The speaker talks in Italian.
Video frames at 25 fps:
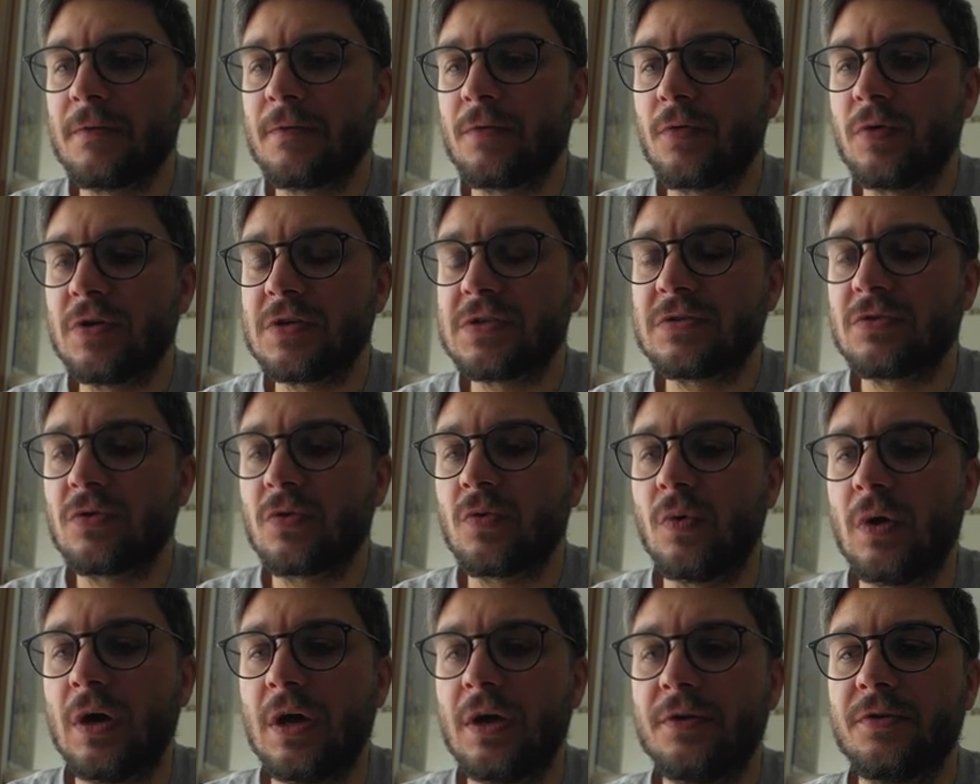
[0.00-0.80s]
questo
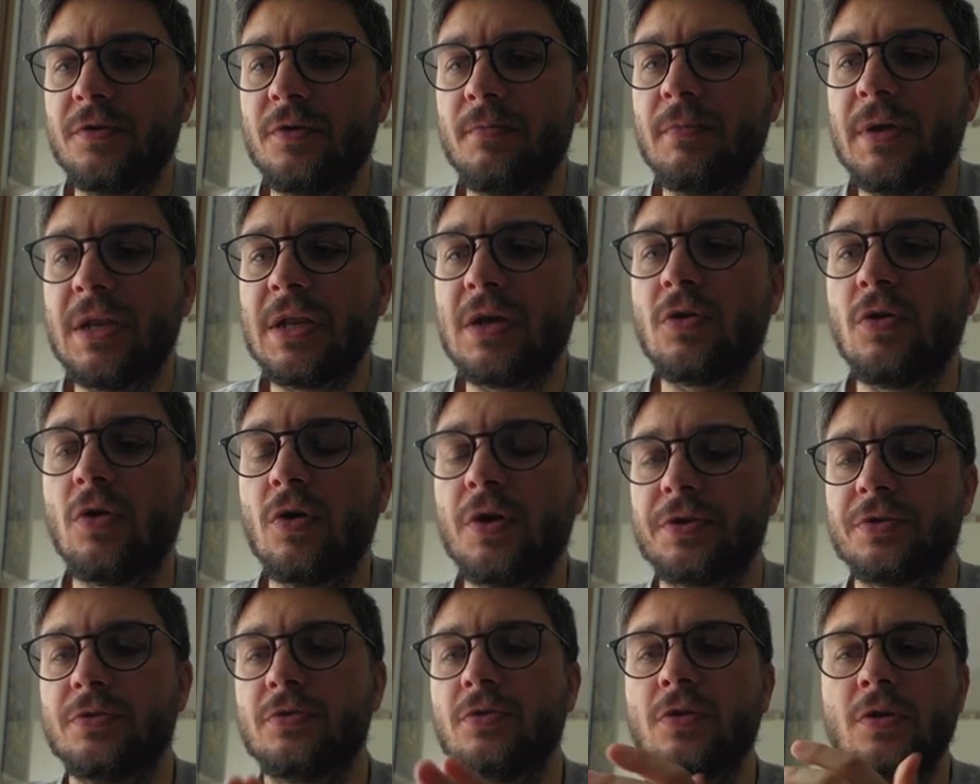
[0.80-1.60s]
qua non mi
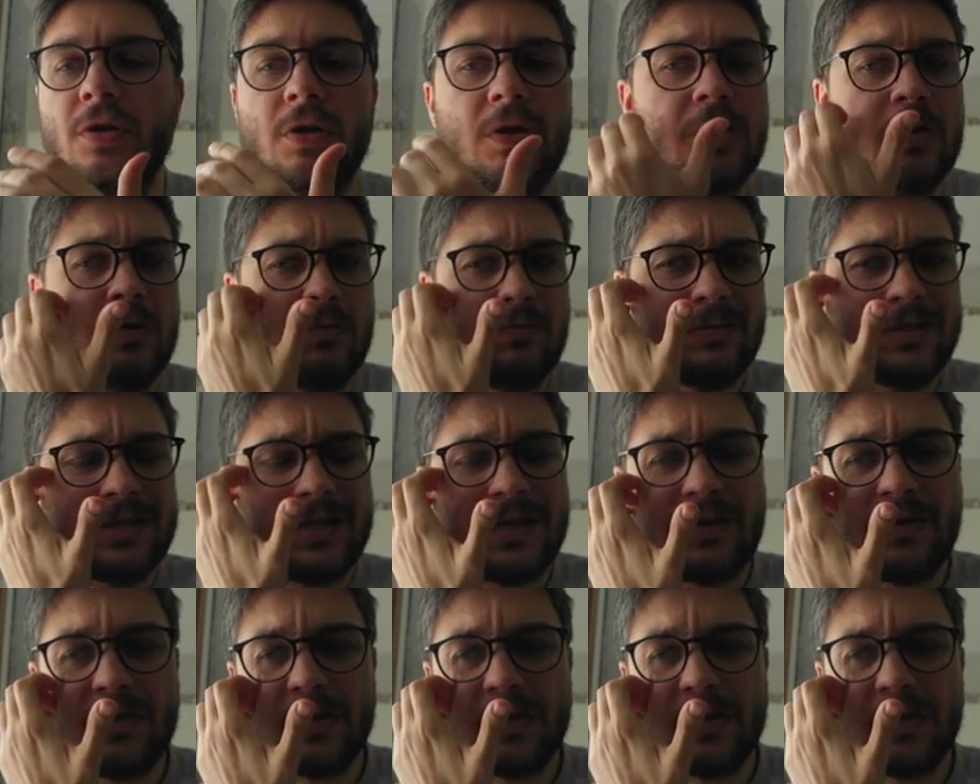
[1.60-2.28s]
ricordo, mi sa che